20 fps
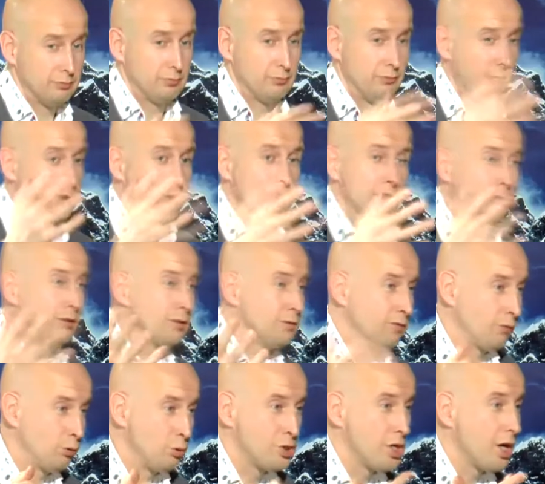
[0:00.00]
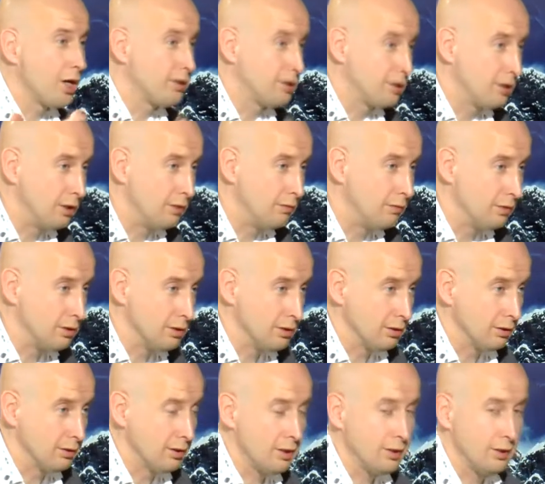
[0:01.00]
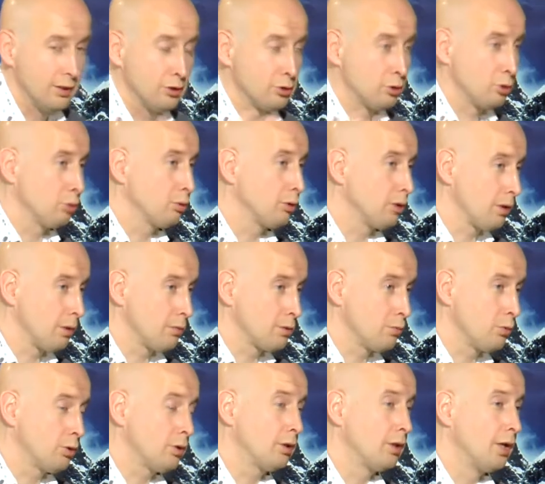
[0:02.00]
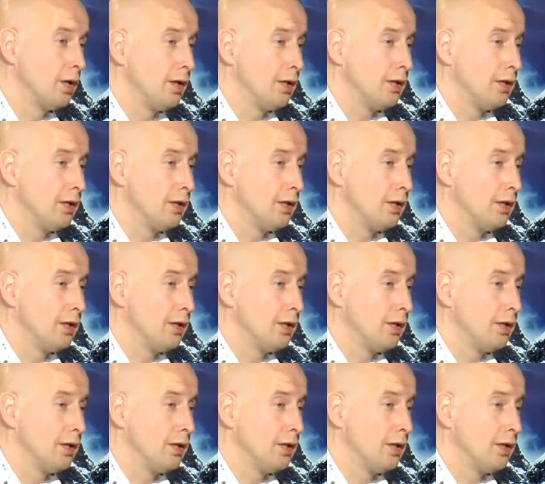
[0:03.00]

вернее, включает телевизор, да, и что-то там смотрит,